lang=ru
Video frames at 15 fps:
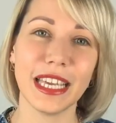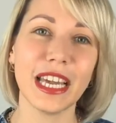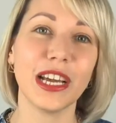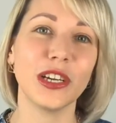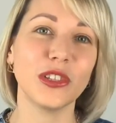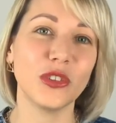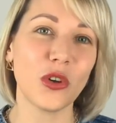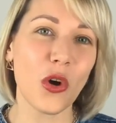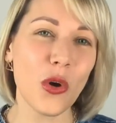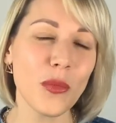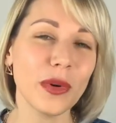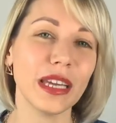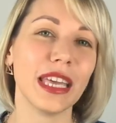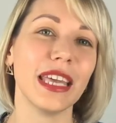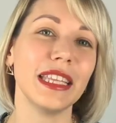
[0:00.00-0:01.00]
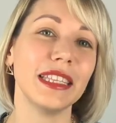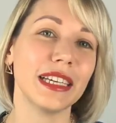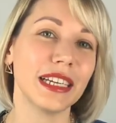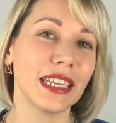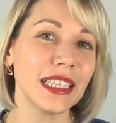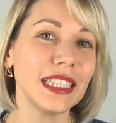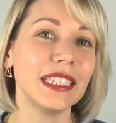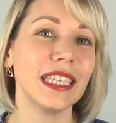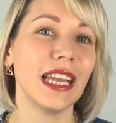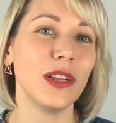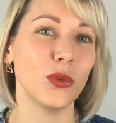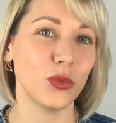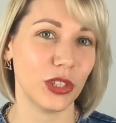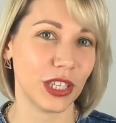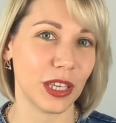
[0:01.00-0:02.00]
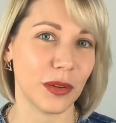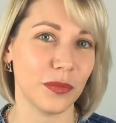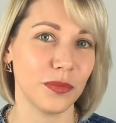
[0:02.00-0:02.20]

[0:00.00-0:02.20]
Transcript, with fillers: гномы – это краснолюдки.